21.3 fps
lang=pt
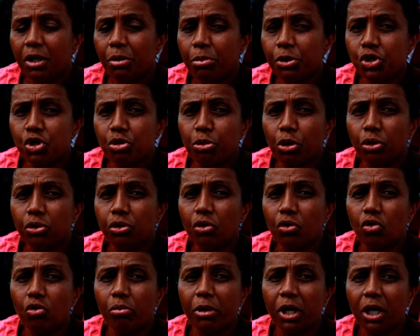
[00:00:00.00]
pediu meus
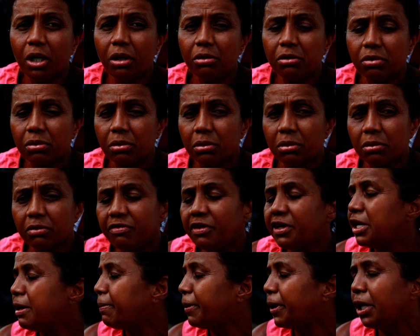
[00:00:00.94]
documentos.
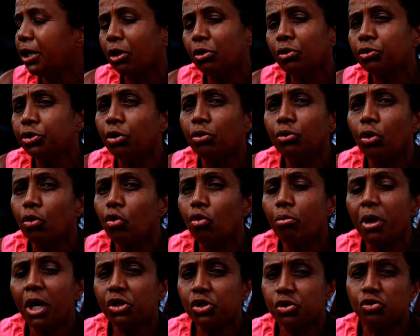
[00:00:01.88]
Falei para ele que eu não tenho
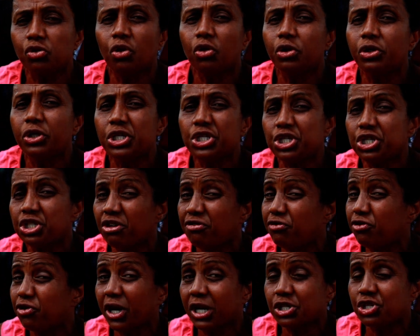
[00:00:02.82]
documento, sou nordestina
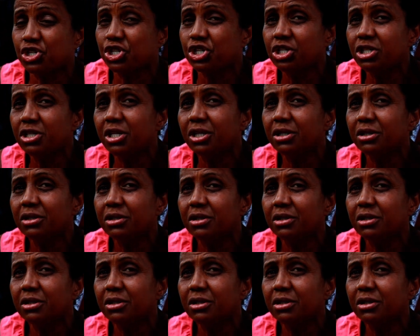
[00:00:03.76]
foragida.